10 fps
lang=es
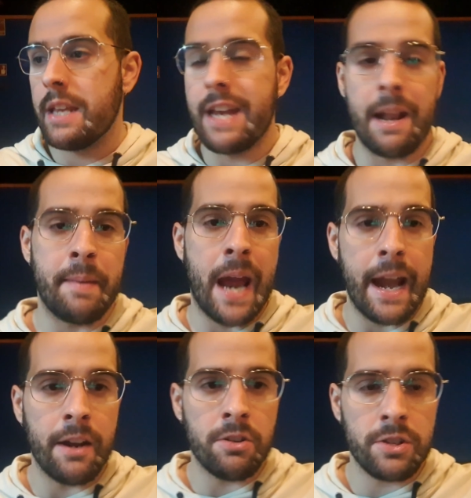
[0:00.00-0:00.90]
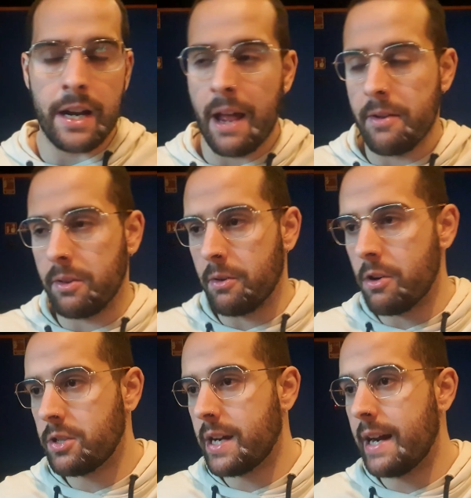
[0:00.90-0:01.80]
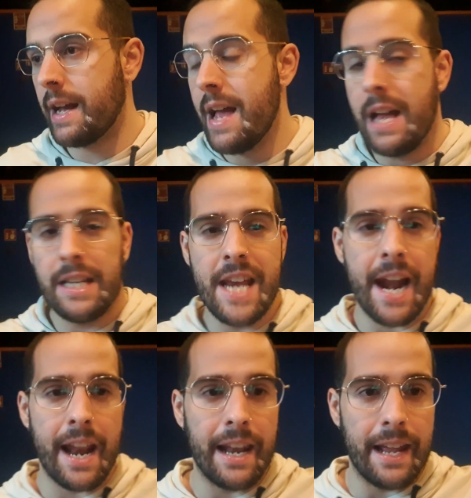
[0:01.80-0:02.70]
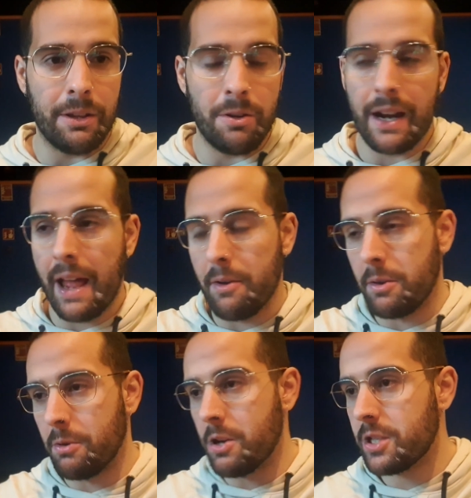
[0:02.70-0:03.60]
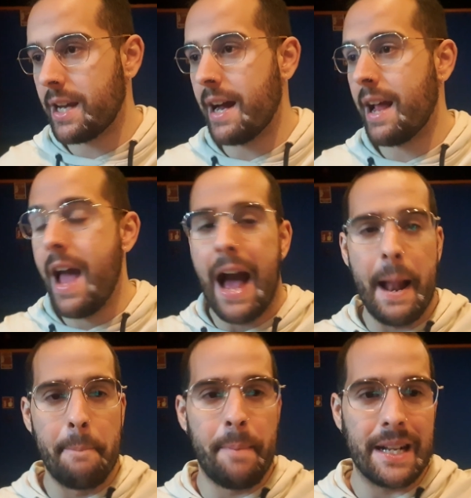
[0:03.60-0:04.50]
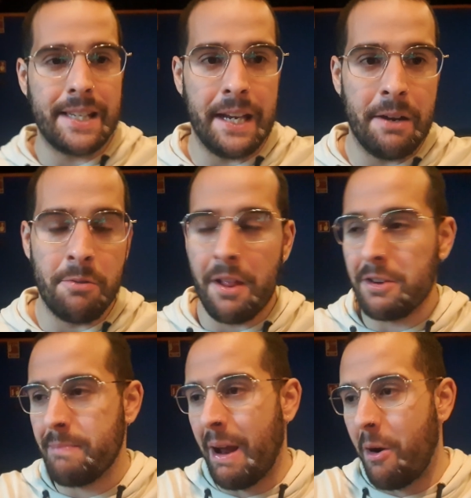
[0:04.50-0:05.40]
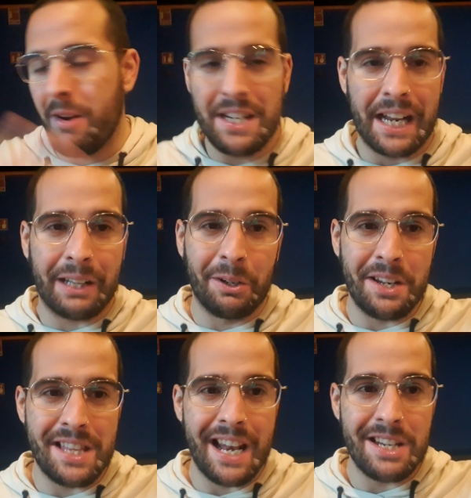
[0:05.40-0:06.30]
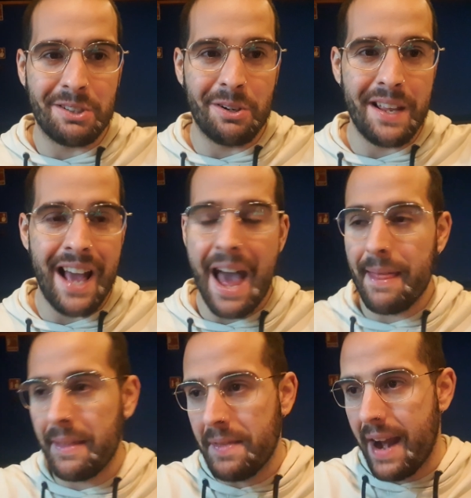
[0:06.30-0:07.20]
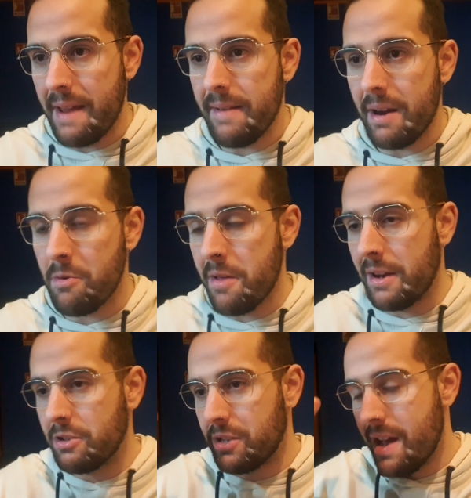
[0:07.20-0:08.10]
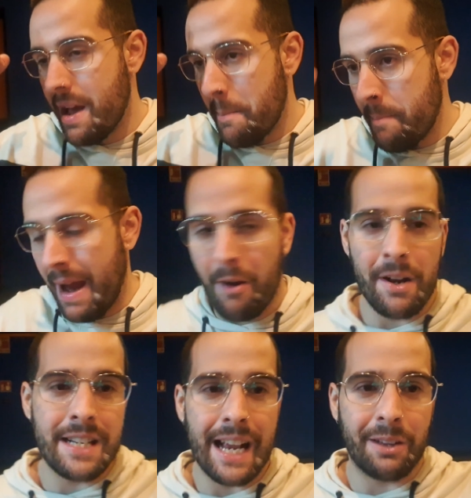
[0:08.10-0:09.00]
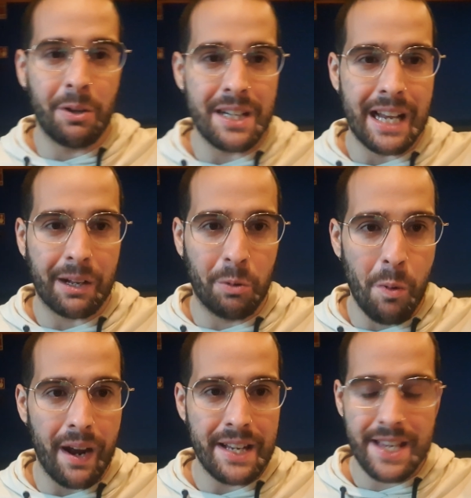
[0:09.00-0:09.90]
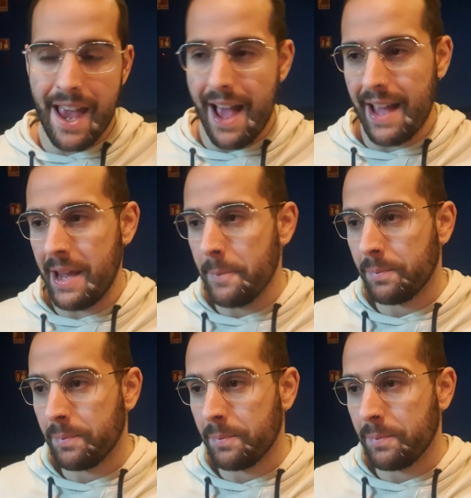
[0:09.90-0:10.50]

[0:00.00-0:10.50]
Jeremy Irons, ganador de un Oscar, Jared Leto, ganador de un Oscar, Al Pacino, uno de los mejores actores de la historia, Adam Driver, uno de los mejores actores actuales que hay